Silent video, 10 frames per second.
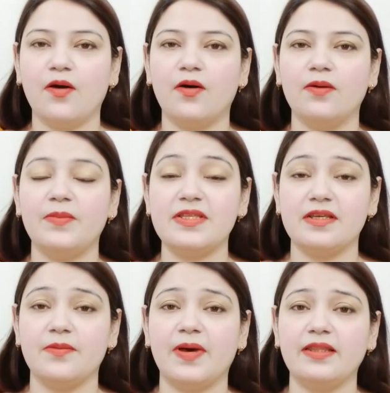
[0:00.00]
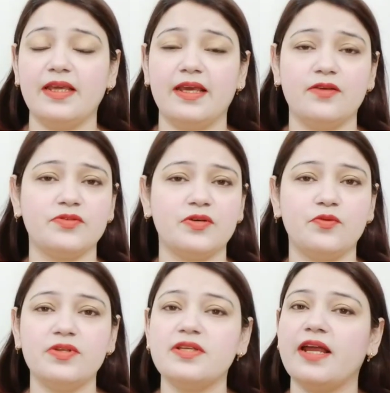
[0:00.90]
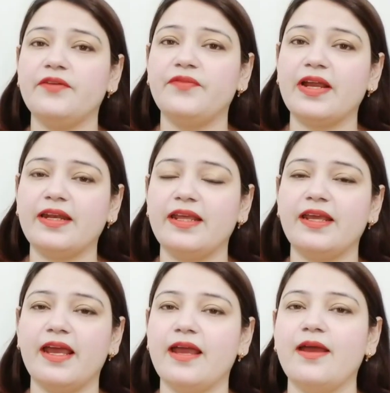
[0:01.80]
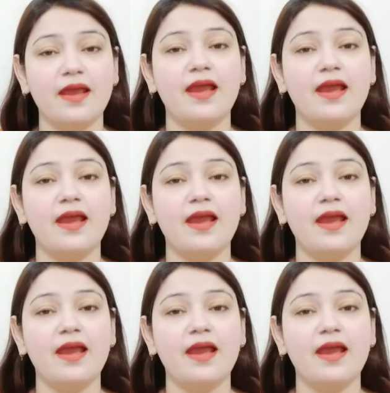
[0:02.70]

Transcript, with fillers: और मज़े की बात यह है उसके कोई साइड इफ़ेक्ट नहीं है